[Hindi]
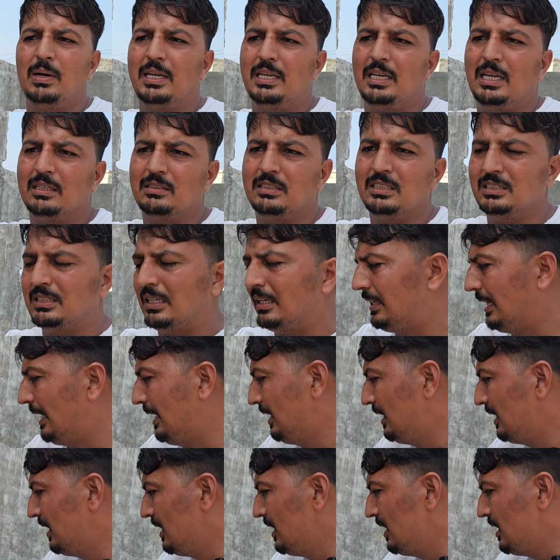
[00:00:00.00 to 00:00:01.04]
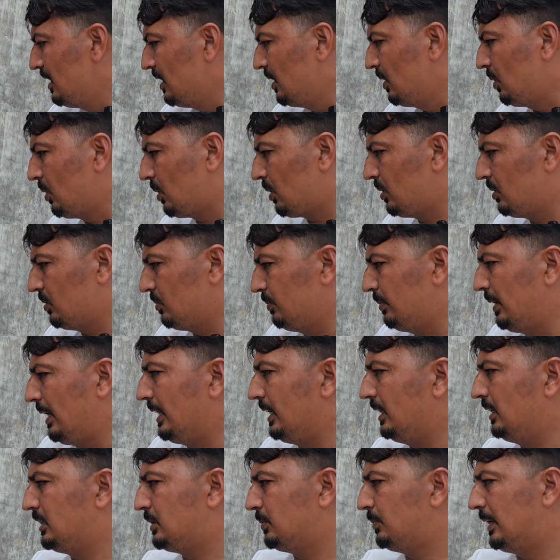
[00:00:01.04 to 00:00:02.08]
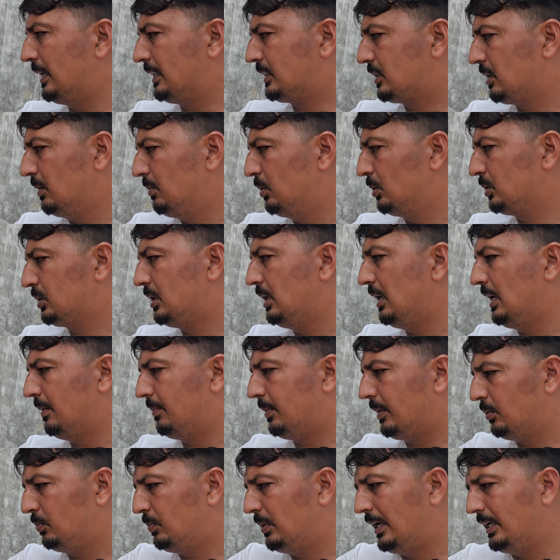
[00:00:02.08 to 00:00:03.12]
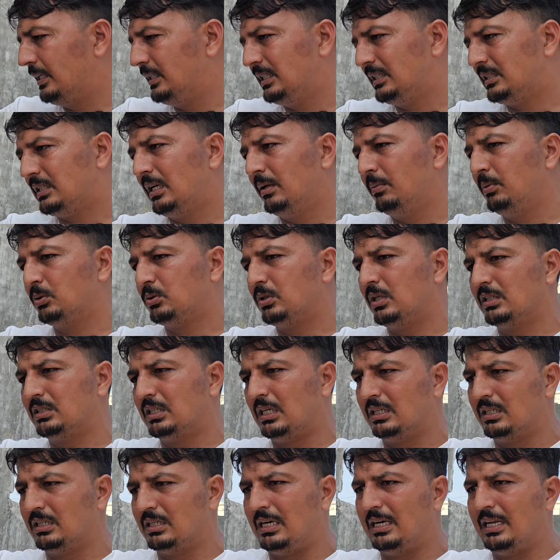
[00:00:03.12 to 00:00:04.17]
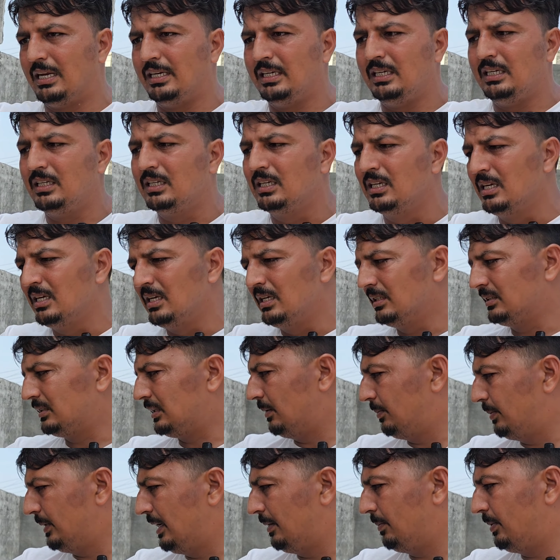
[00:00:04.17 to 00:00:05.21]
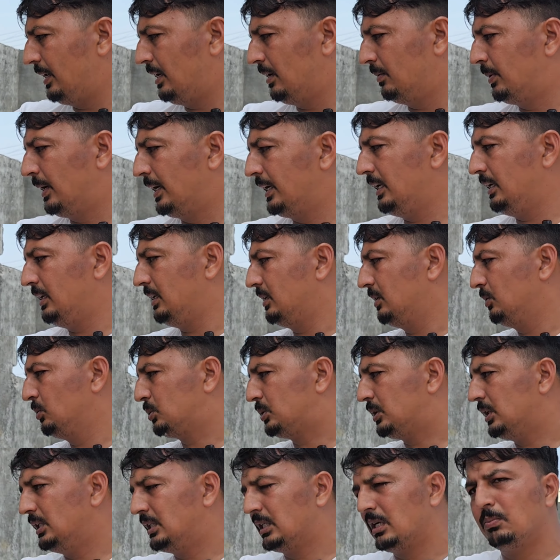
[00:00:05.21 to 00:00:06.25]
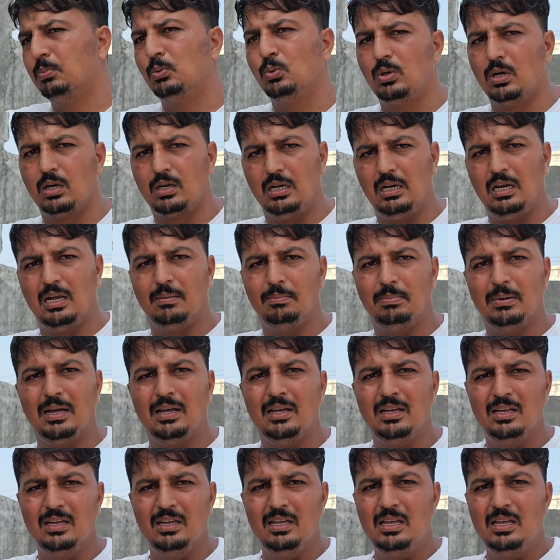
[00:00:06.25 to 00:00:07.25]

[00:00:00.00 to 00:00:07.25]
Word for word: भाई है सीसर था और भाई इस बात का बहुत खिलाफ है भाई जितने भी उसने जानने वाले नहीं हाँ सबने मेरा भाई उस चीज का पूरा खिलाफ है